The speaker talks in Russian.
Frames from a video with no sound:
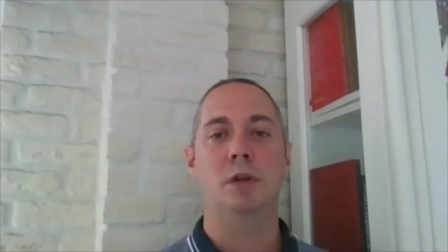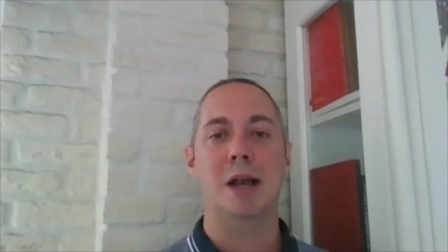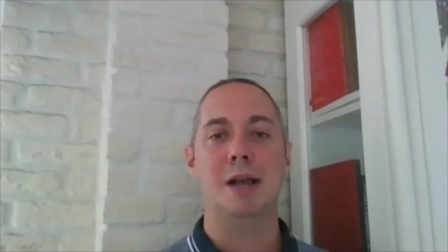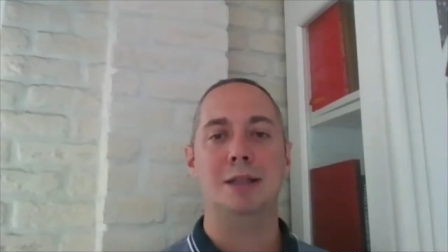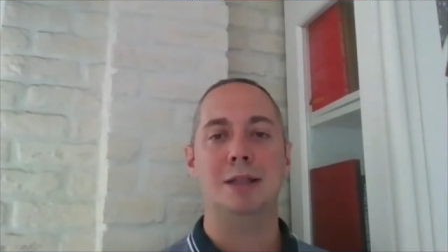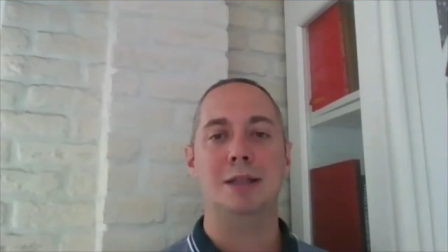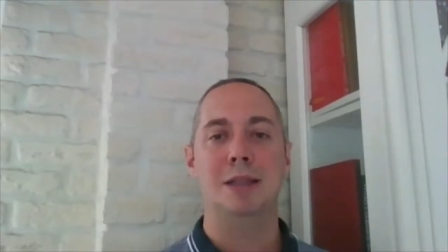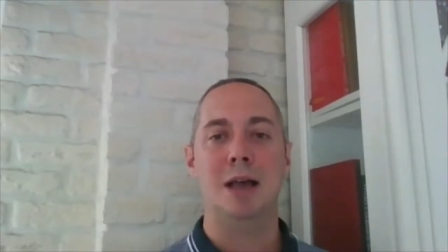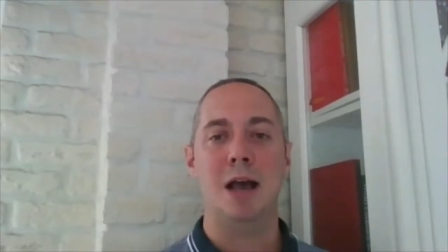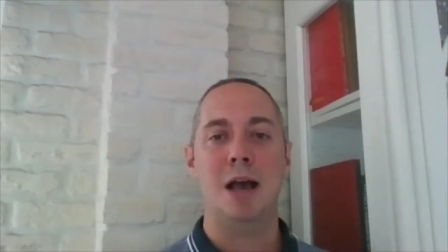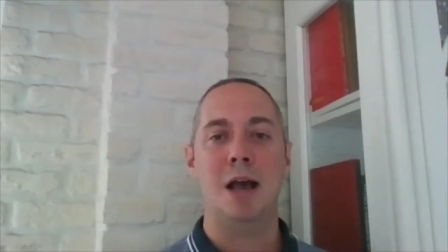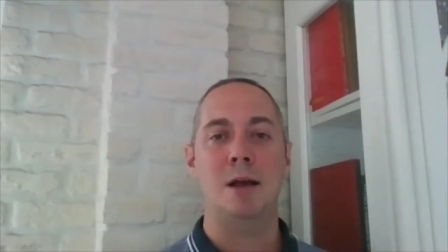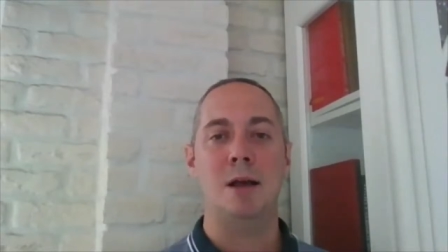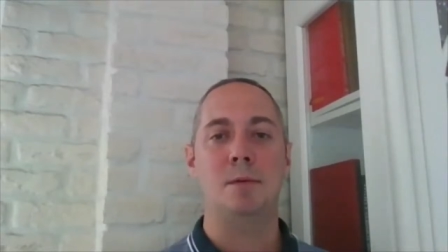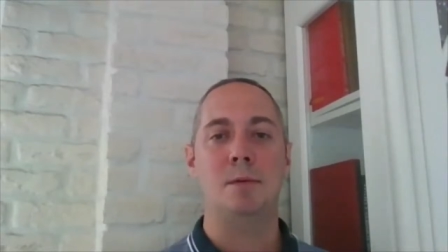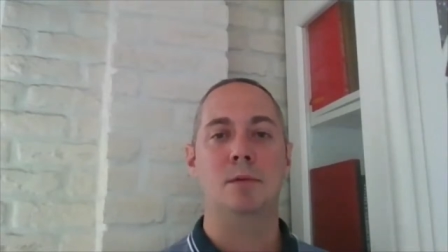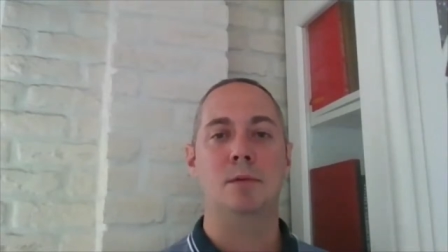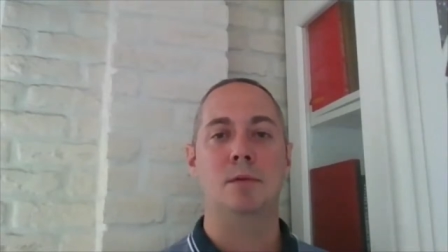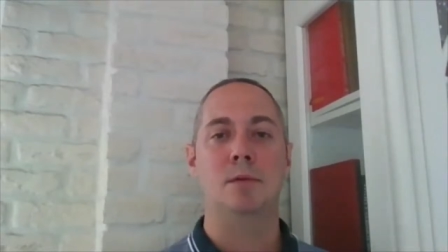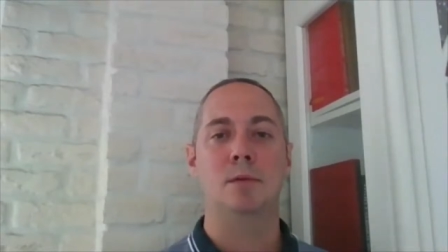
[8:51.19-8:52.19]

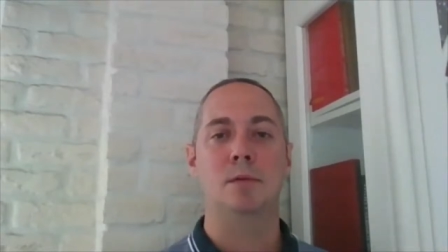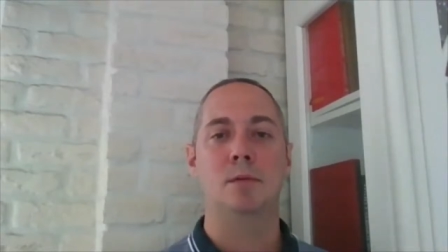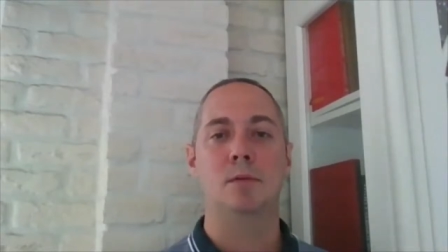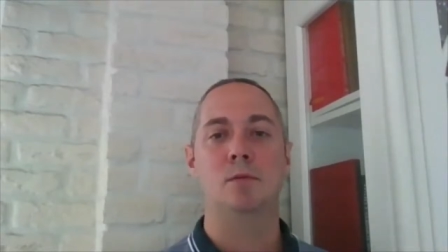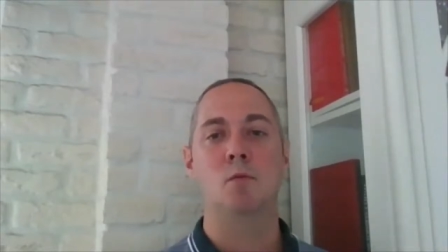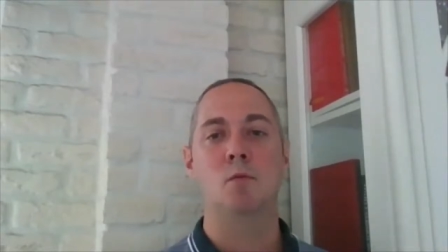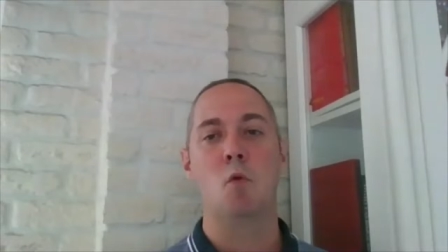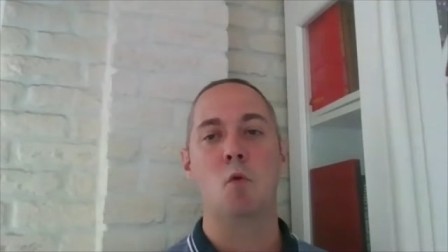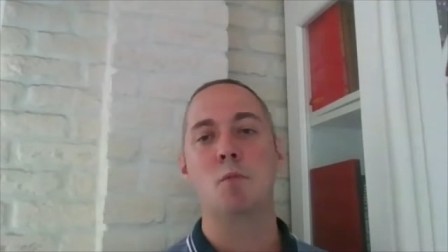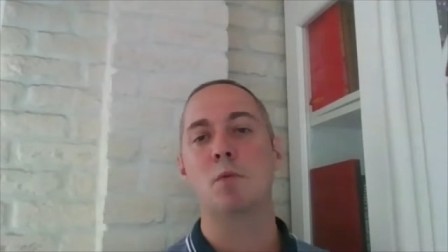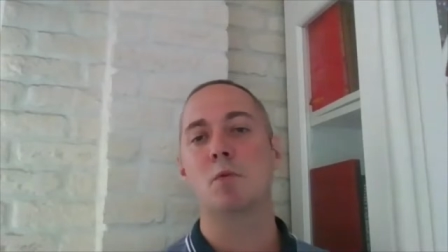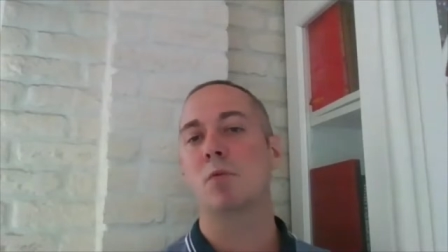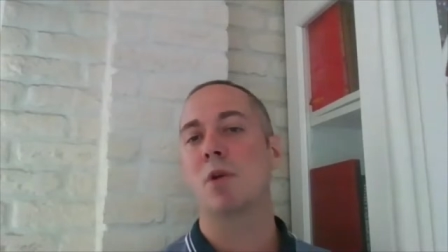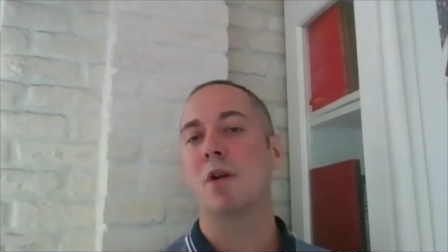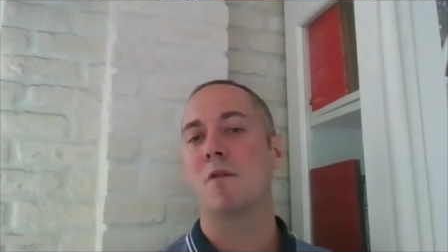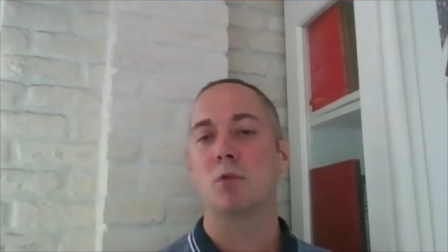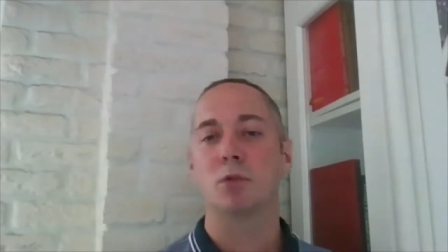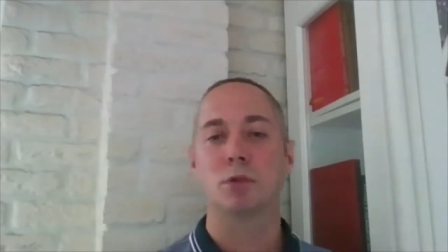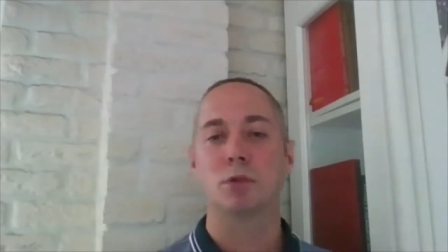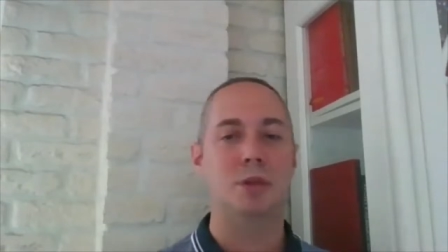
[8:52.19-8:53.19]
когда обе
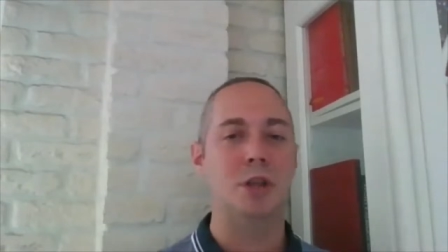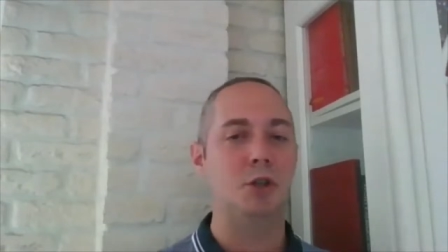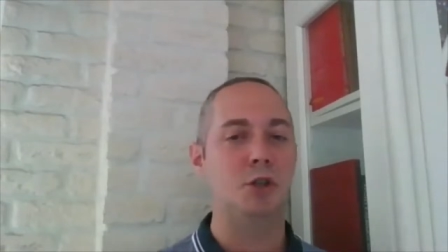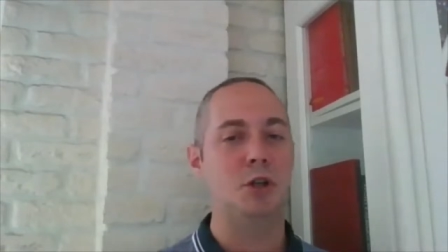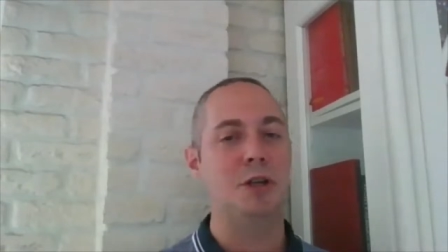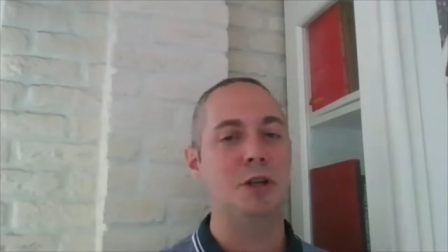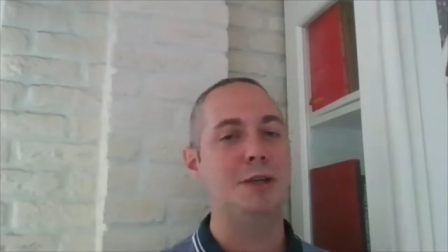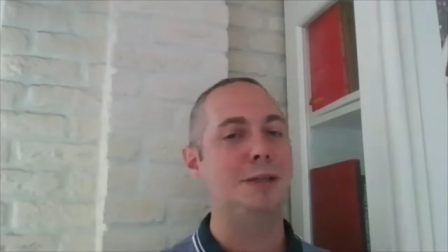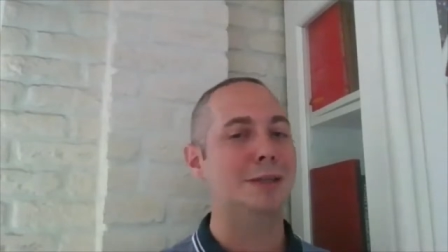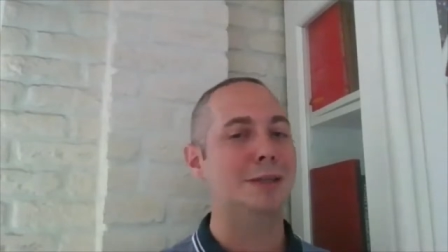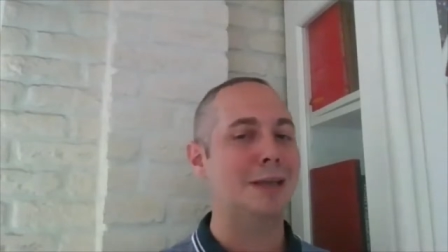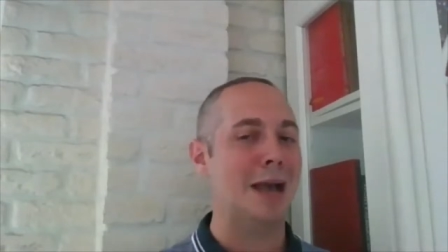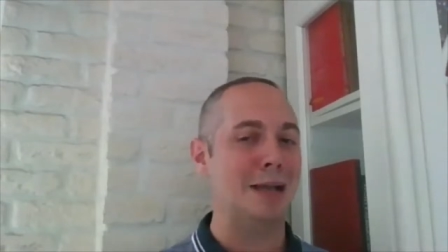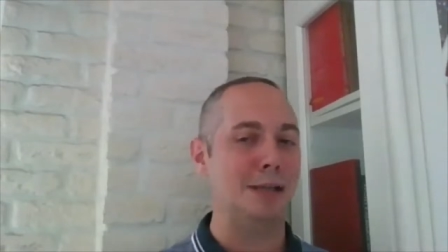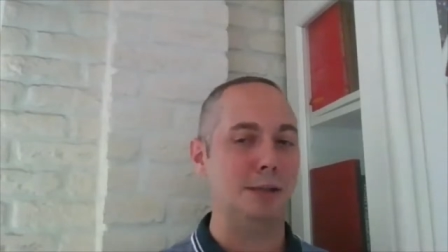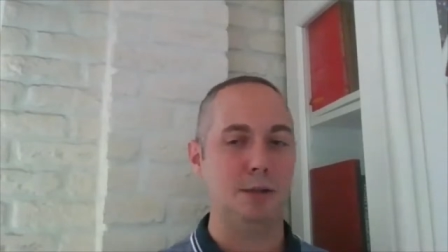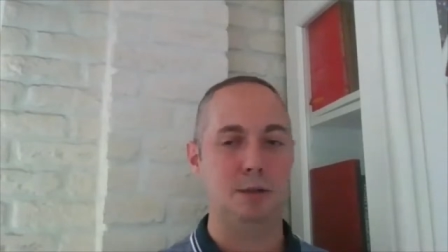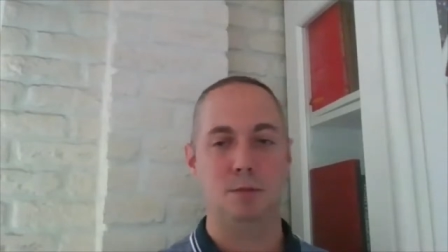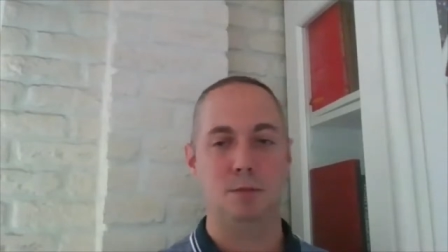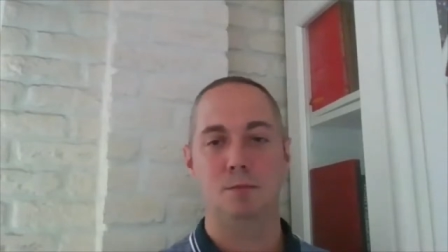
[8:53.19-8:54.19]
руководства начали
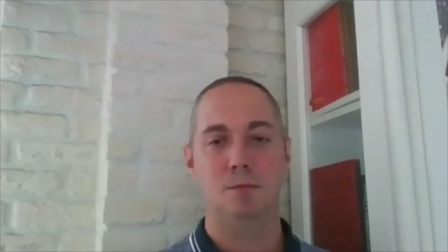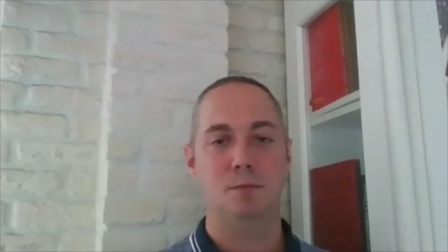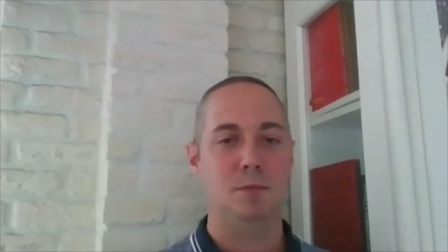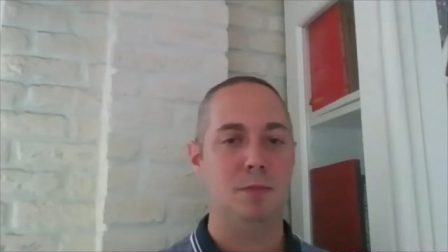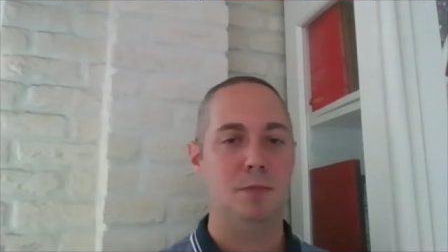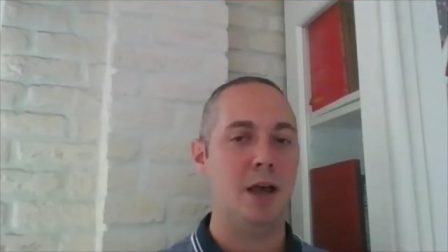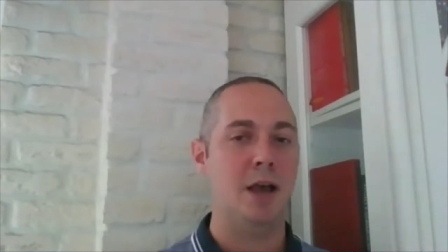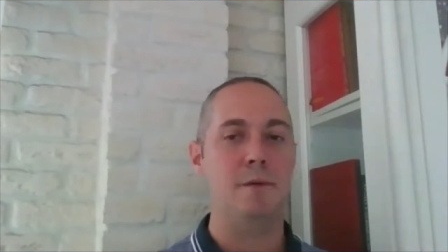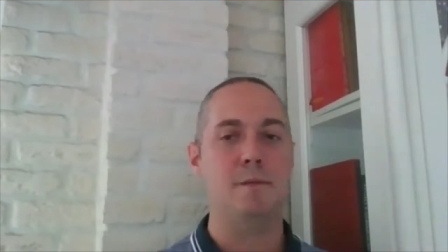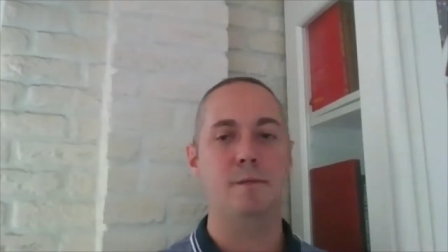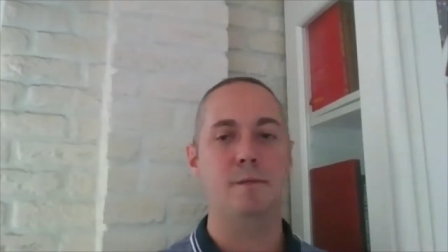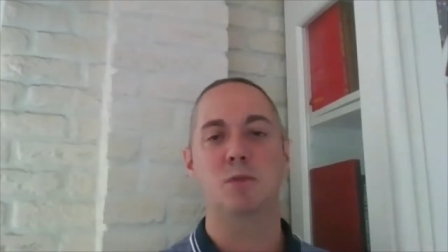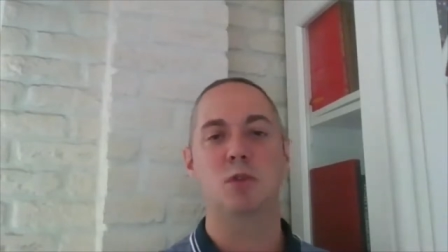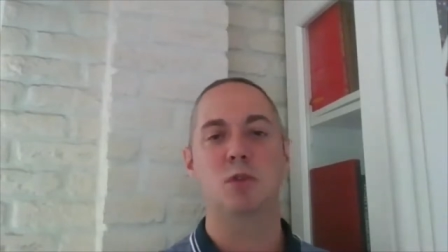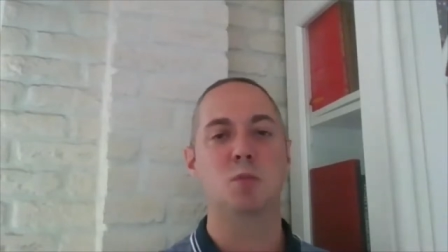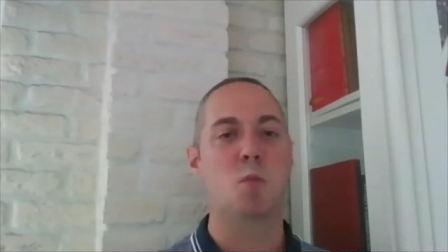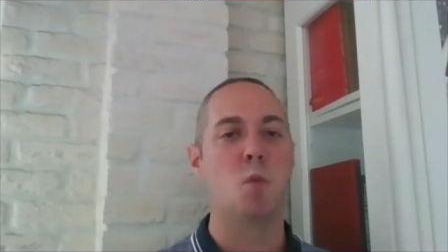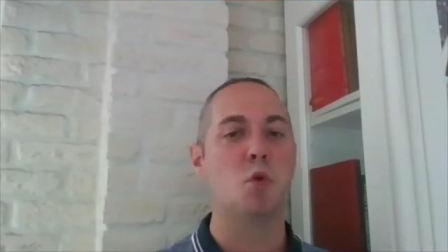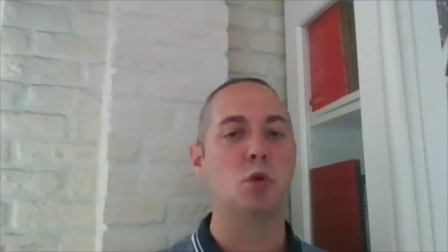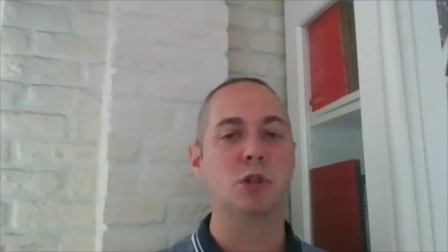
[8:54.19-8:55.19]
искать да,
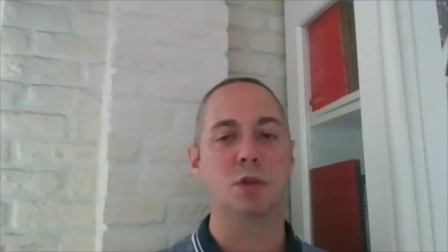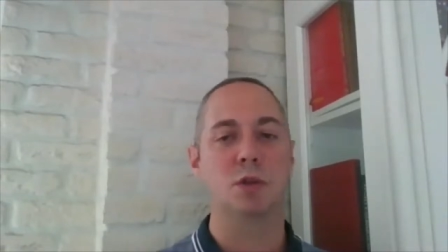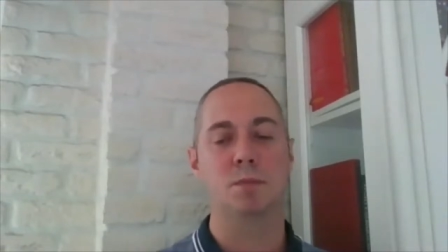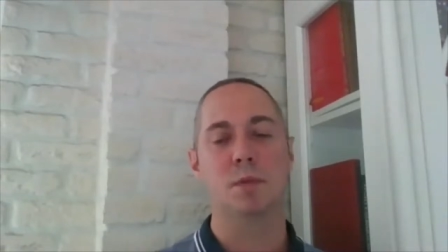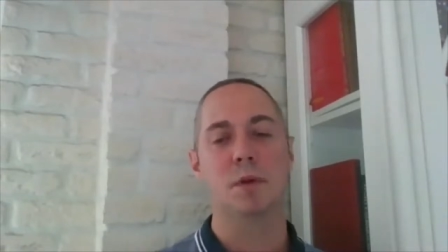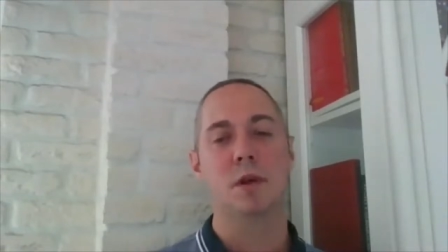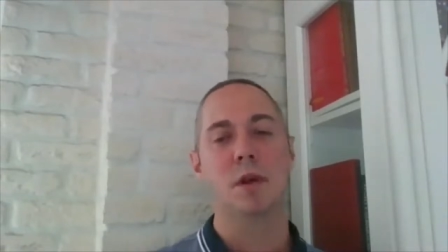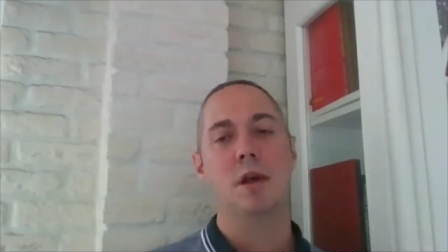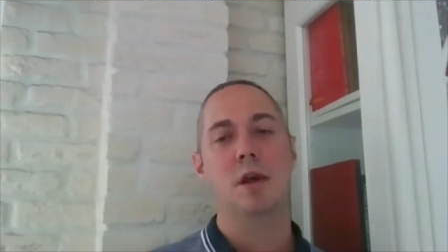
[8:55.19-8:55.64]
способ